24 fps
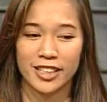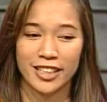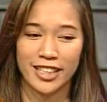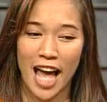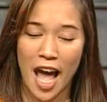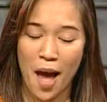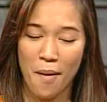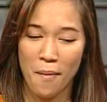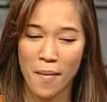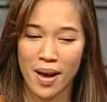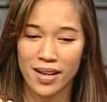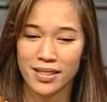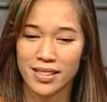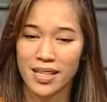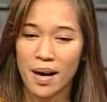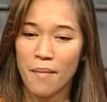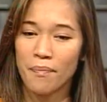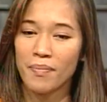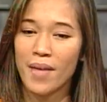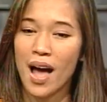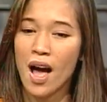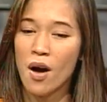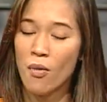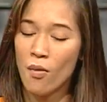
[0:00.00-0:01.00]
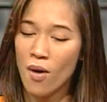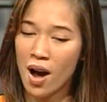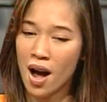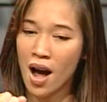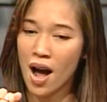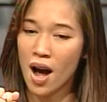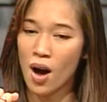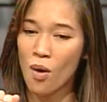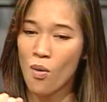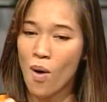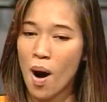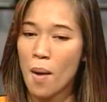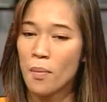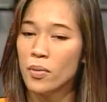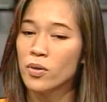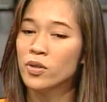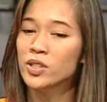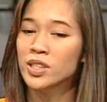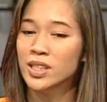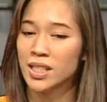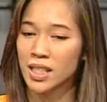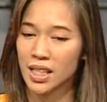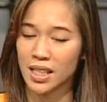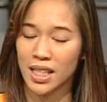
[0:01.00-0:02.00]
แต่เมย์จำได้ว่าความรู้
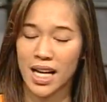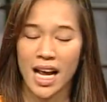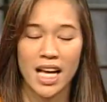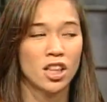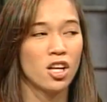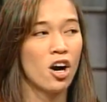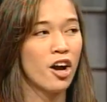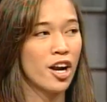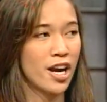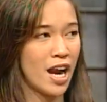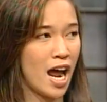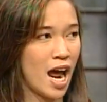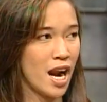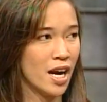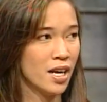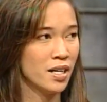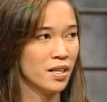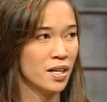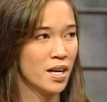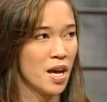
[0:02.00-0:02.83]
สึกในตอนนั้น